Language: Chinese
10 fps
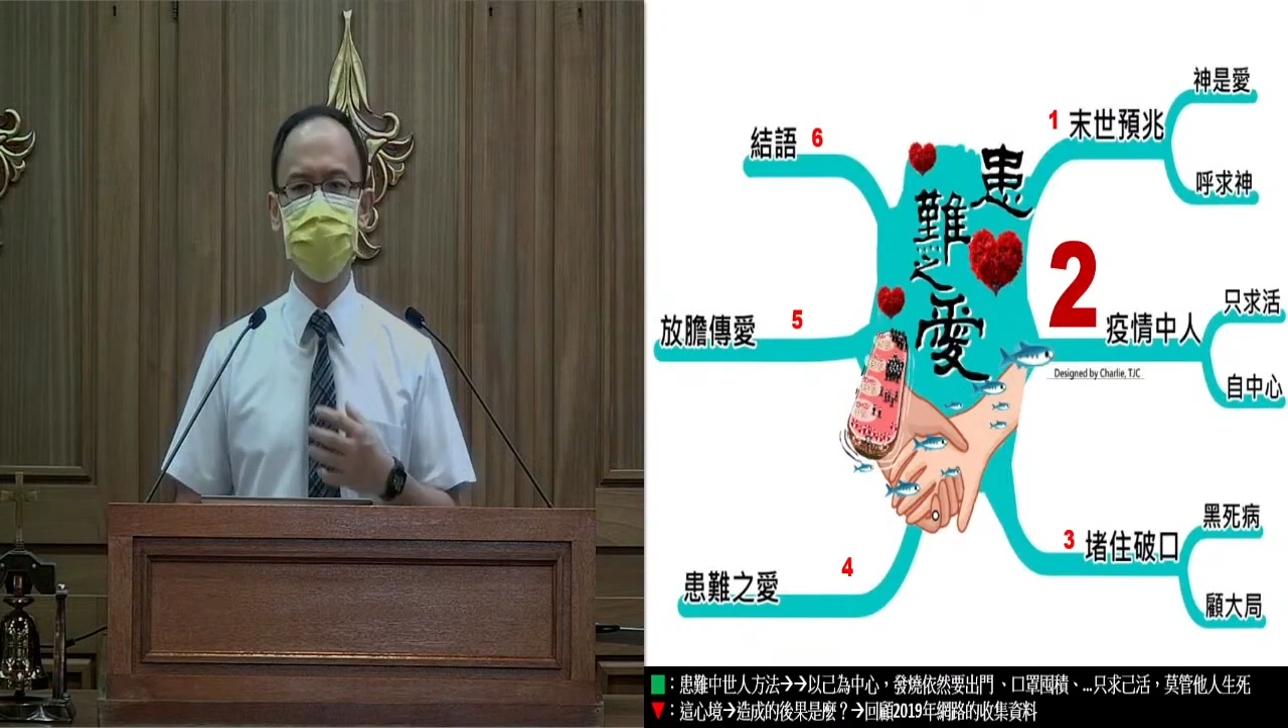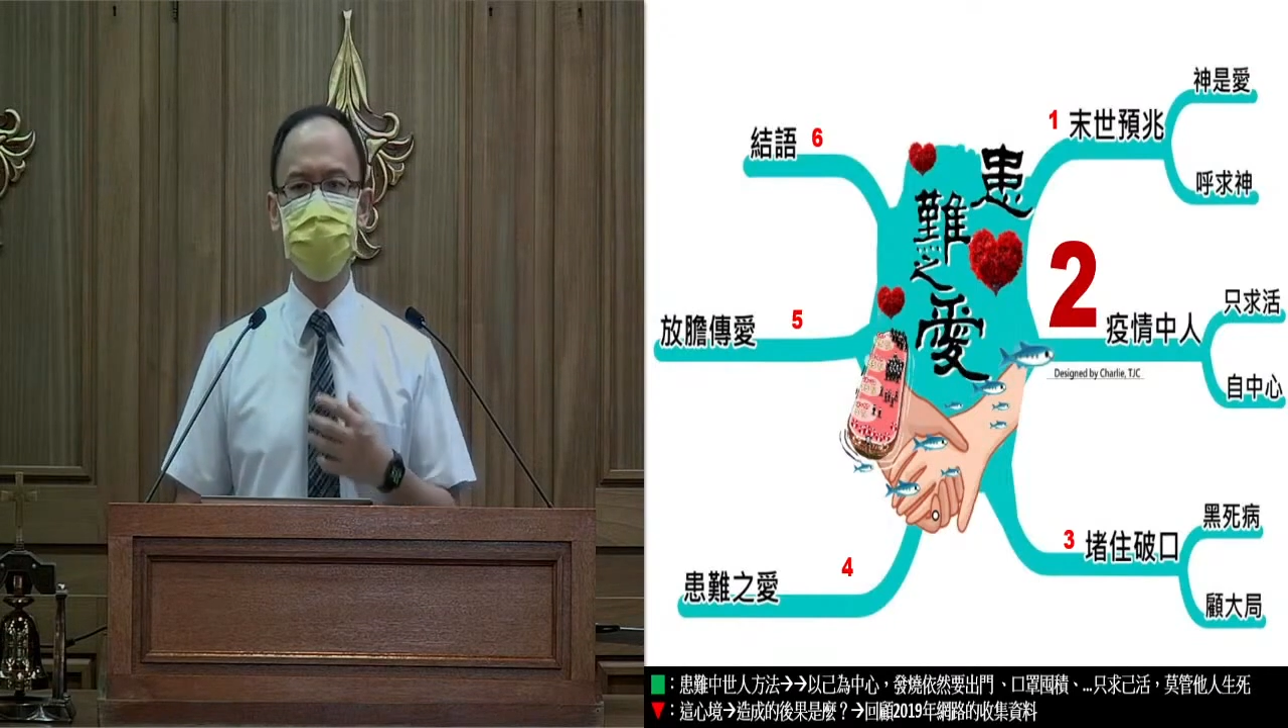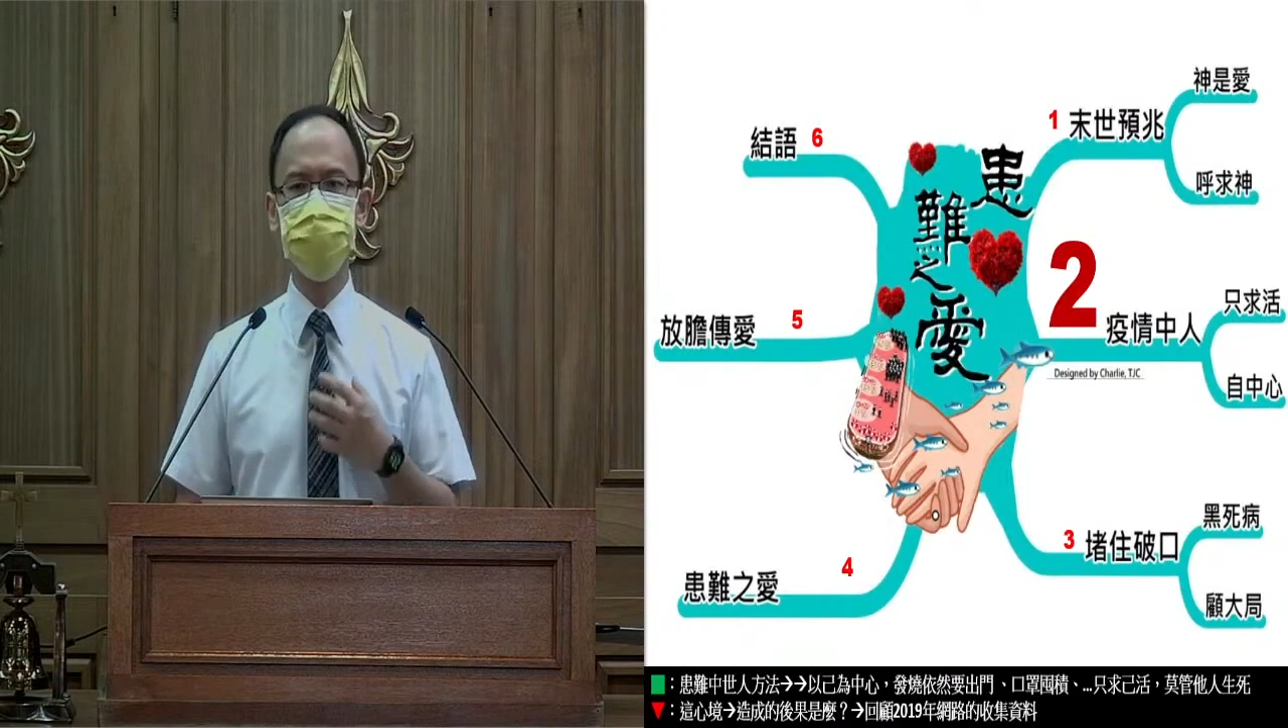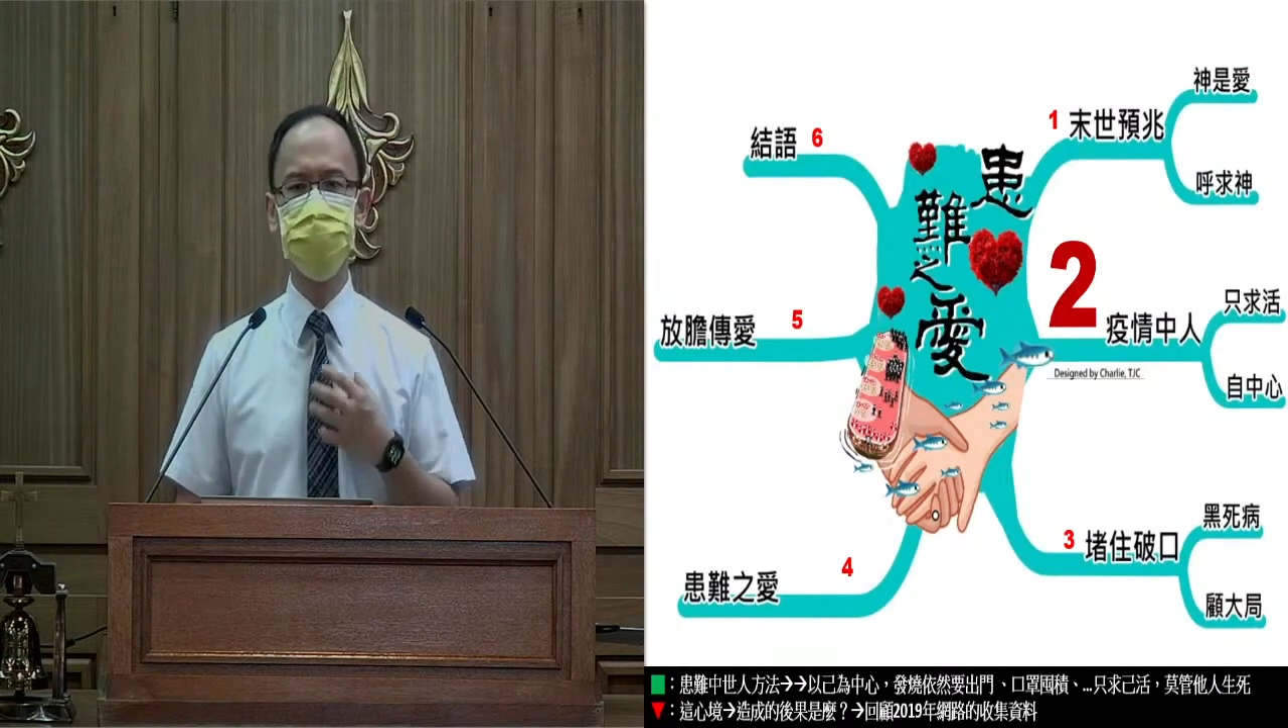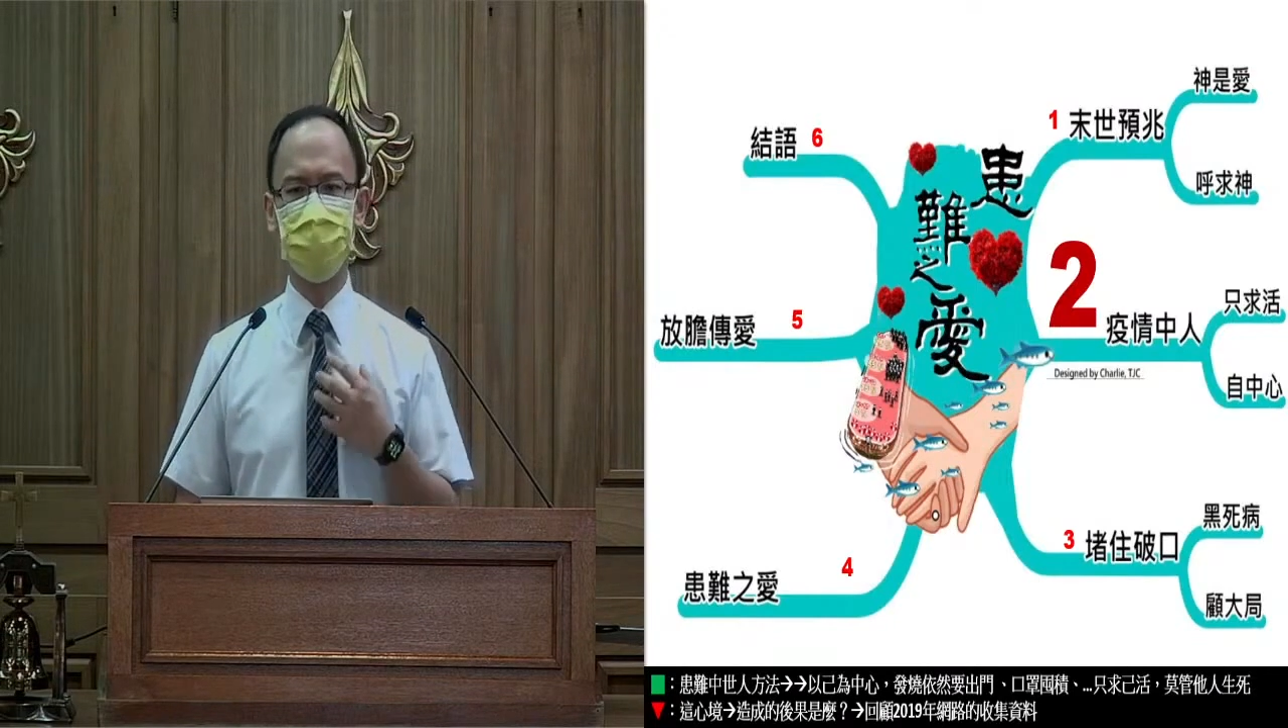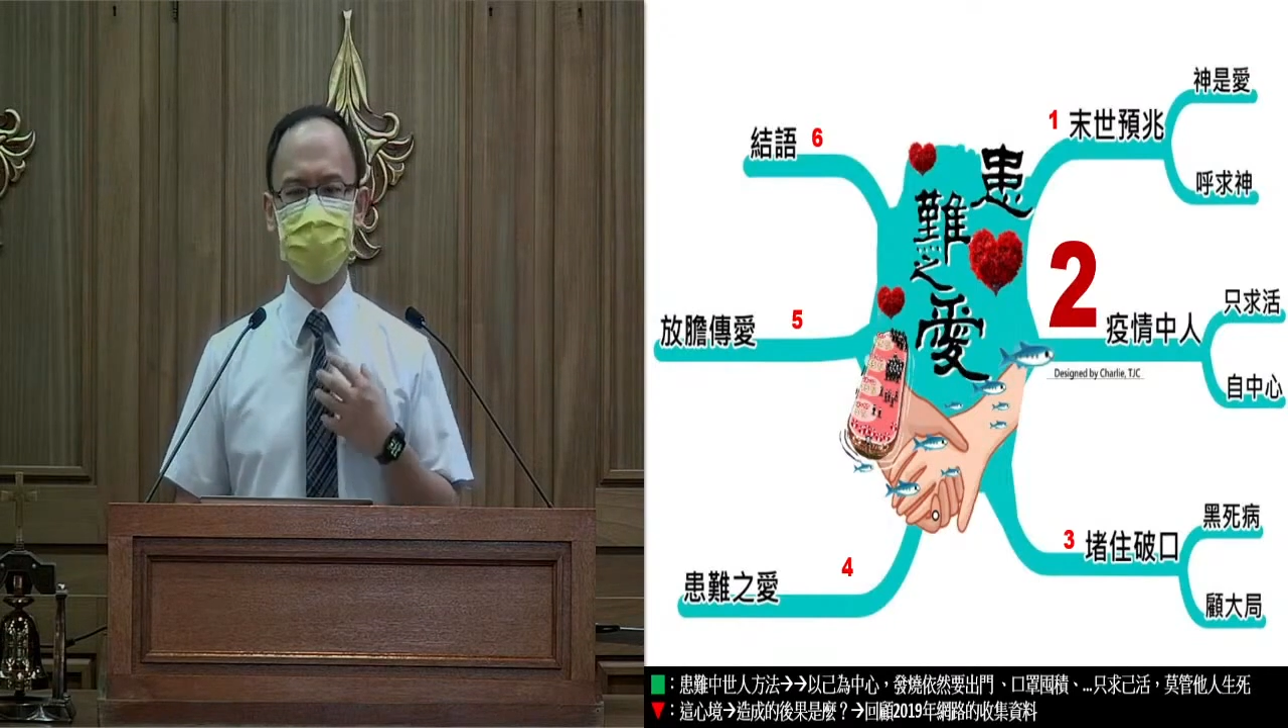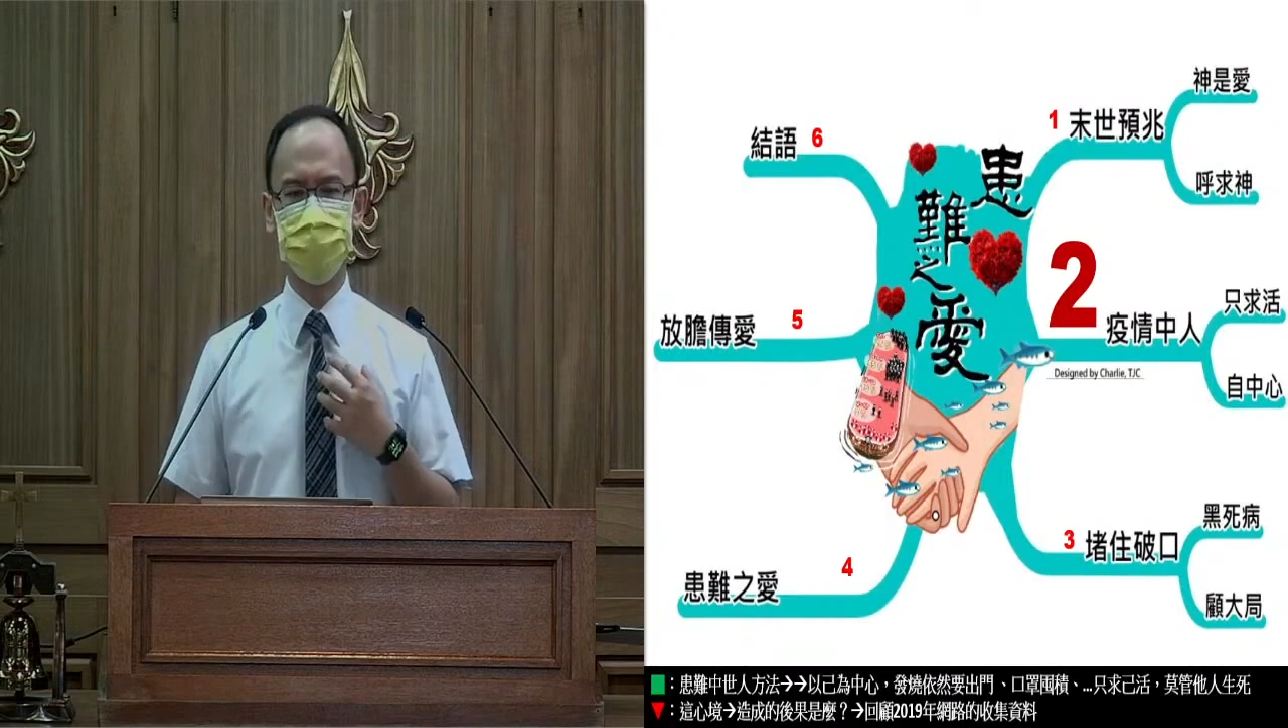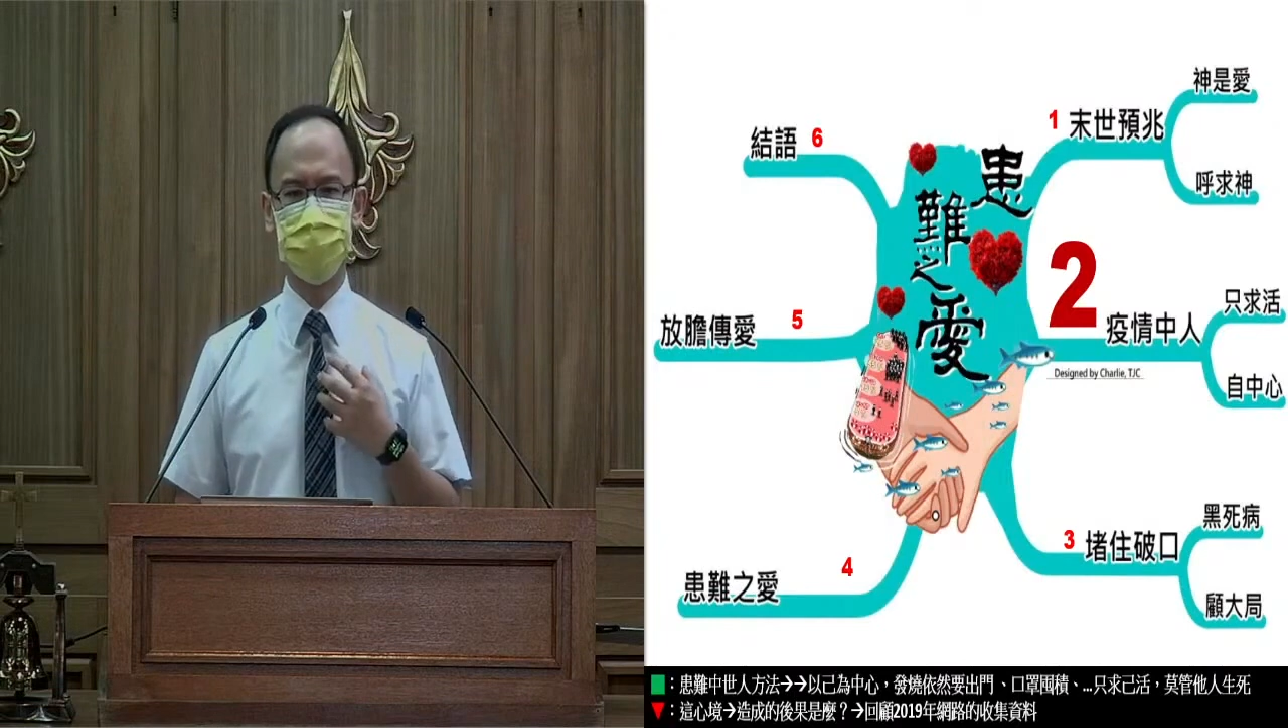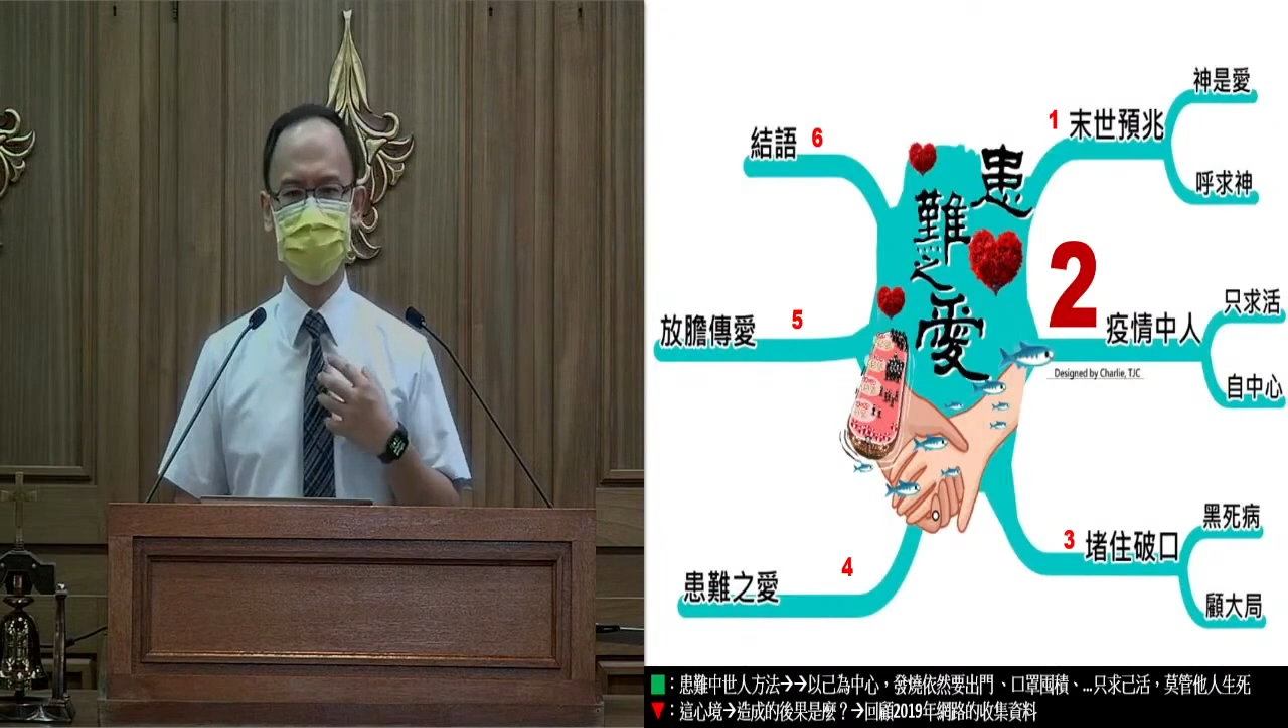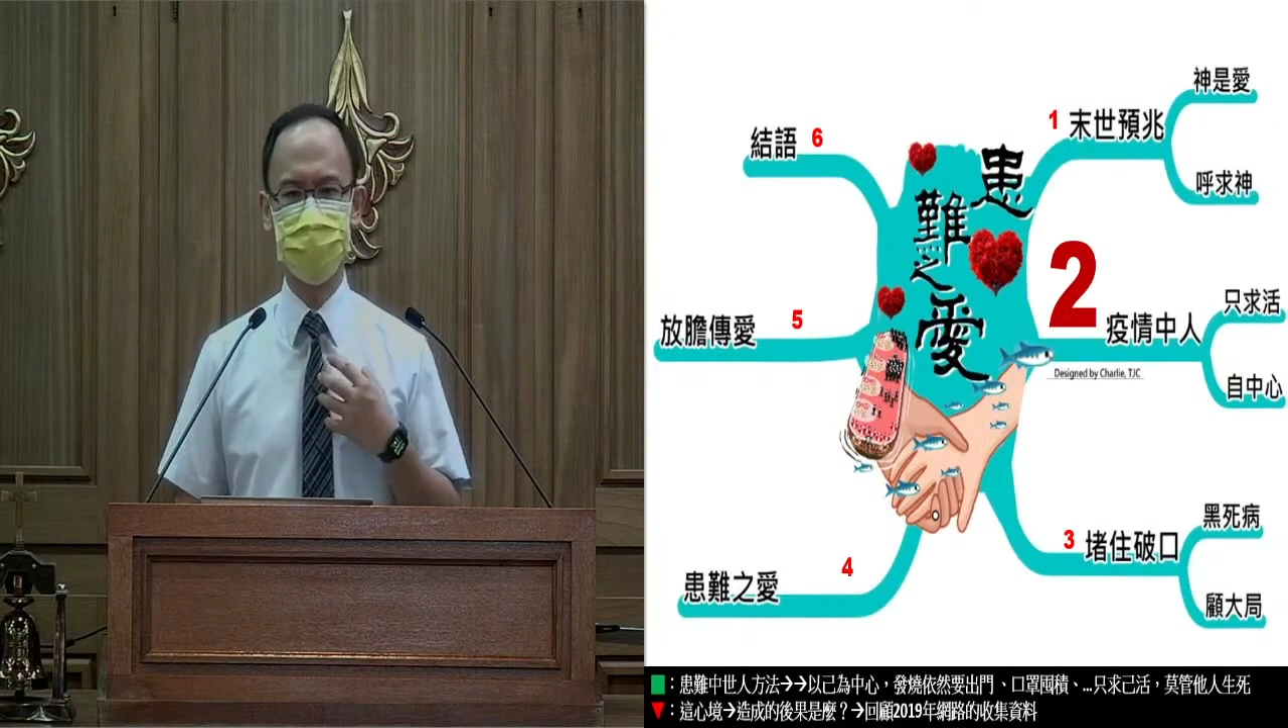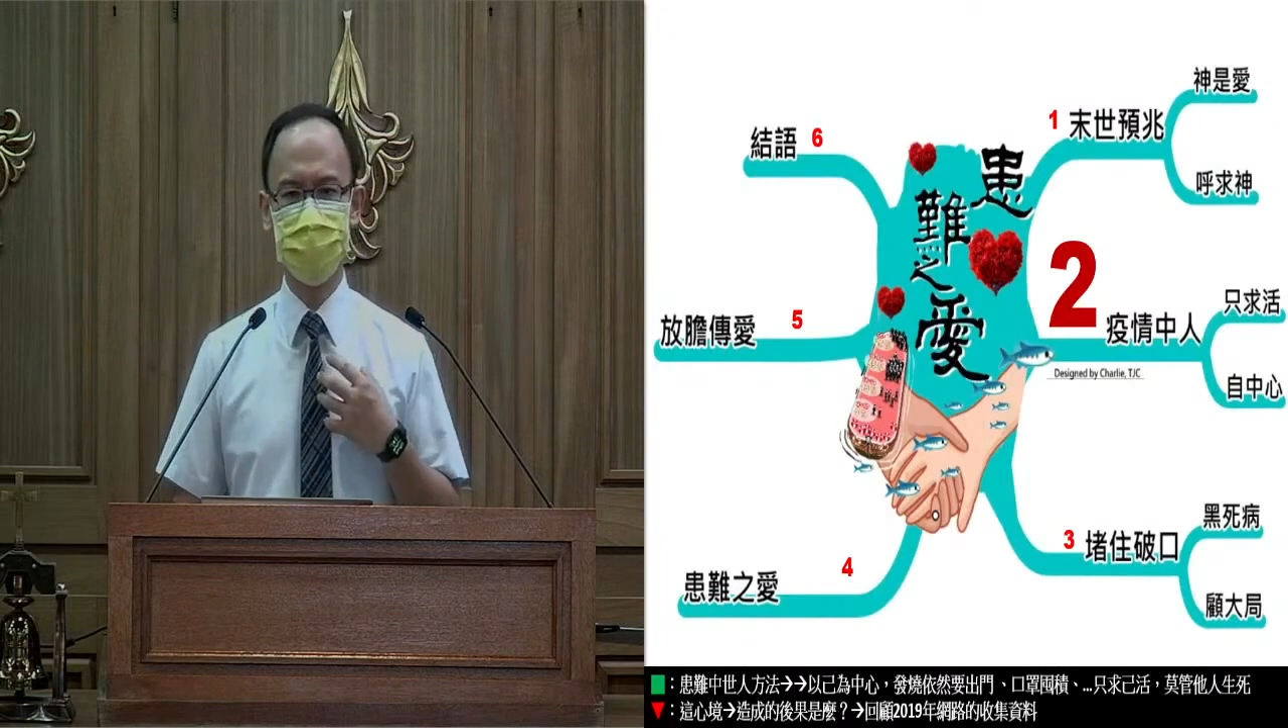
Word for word: 中软弱，